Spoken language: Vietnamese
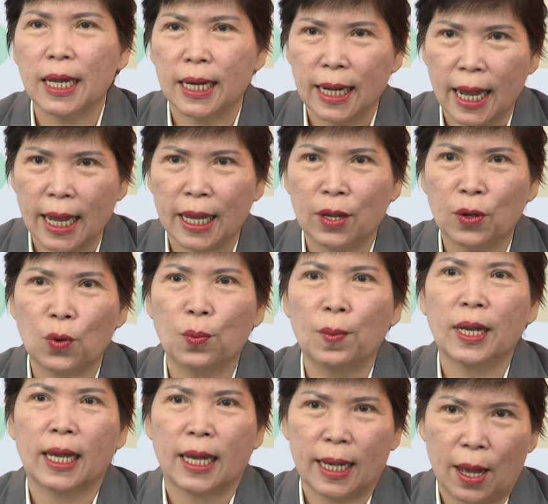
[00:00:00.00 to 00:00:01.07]
hiện nay của
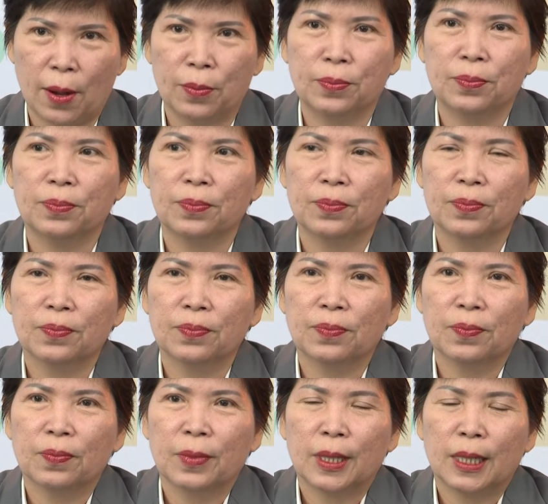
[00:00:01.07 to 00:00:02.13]
mình hay không
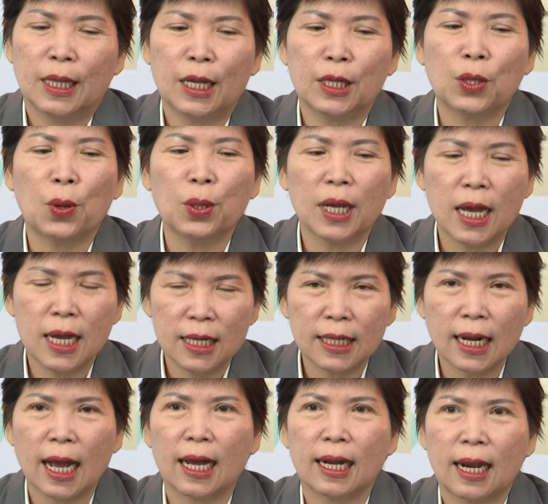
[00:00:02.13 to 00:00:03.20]
thì tôi nghĩ
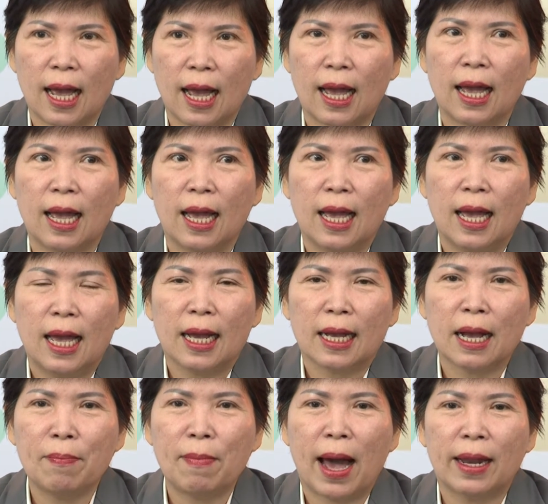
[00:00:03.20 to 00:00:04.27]
rằng là
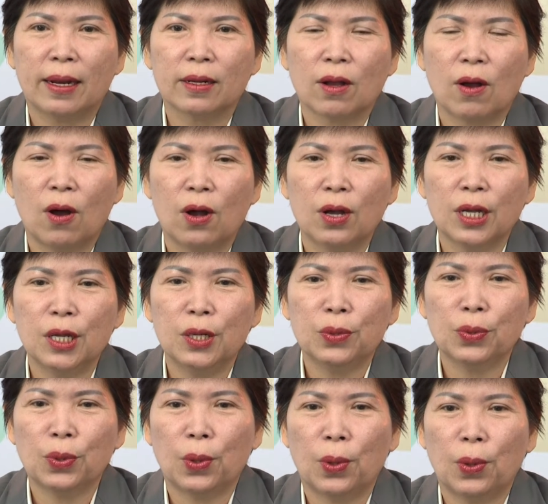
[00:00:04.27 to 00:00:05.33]
các bạn có cái
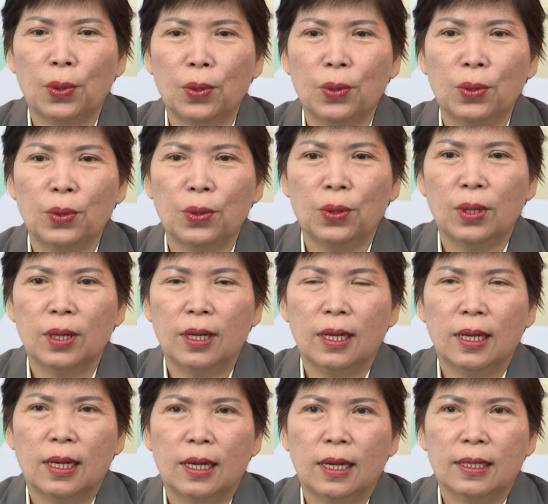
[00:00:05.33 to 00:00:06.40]
yếu tố
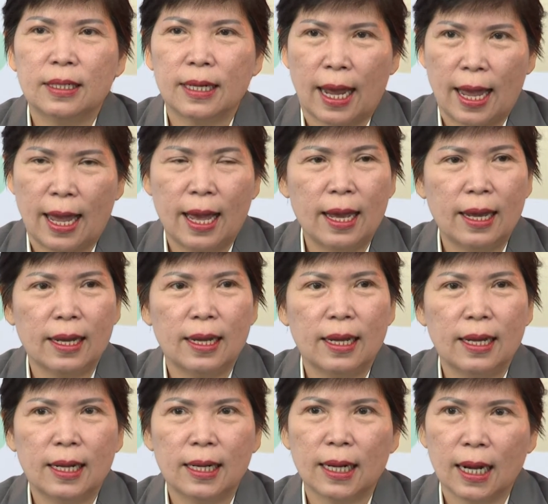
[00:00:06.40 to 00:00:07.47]
trẻ
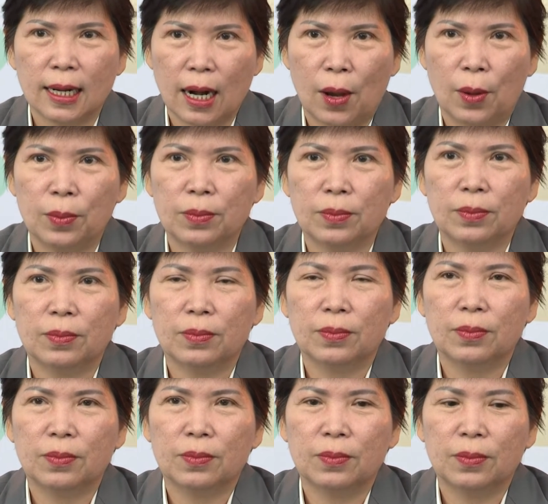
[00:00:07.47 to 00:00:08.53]
năng động
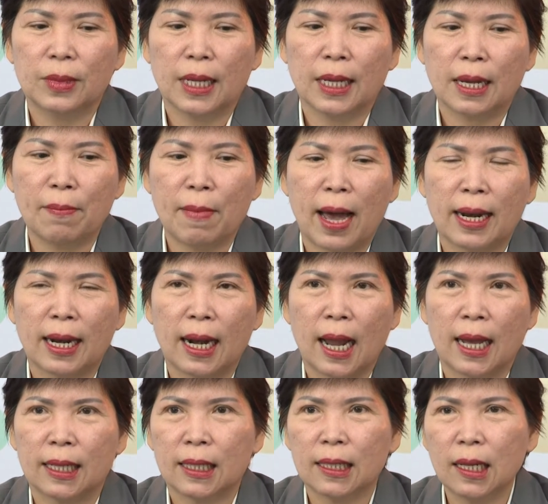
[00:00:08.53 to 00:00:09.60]
thì các bạn
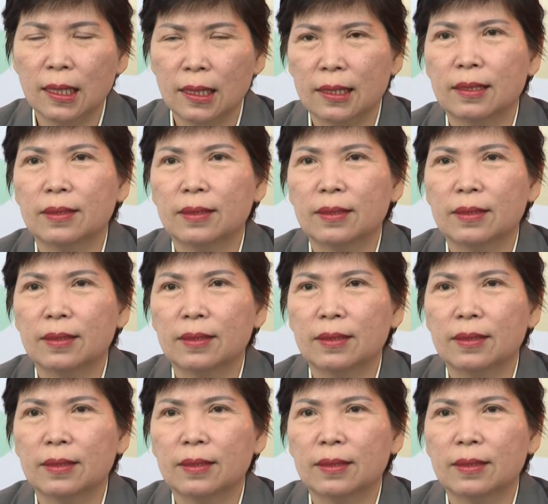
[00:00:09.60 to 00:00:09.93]
lại thích